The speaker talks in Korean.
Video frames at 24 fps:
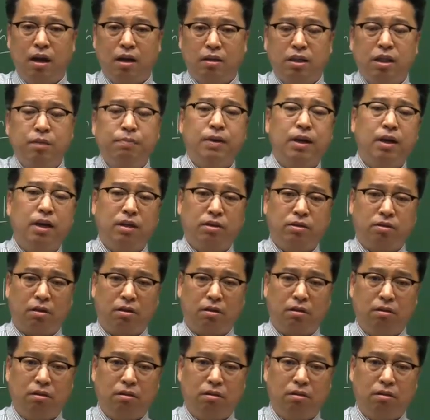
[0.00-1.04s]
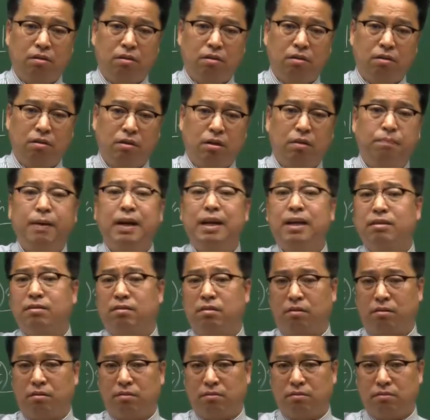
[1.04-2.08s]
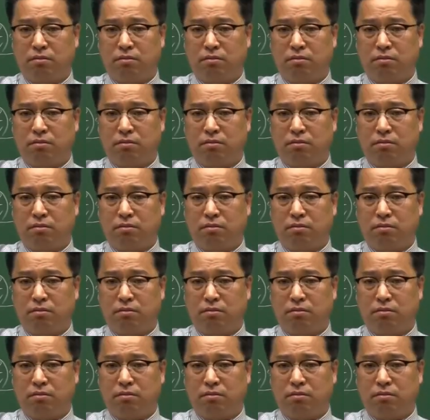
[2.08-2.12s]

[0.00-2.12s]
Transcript: 집이 하나 있어요. 그걸 팔았어.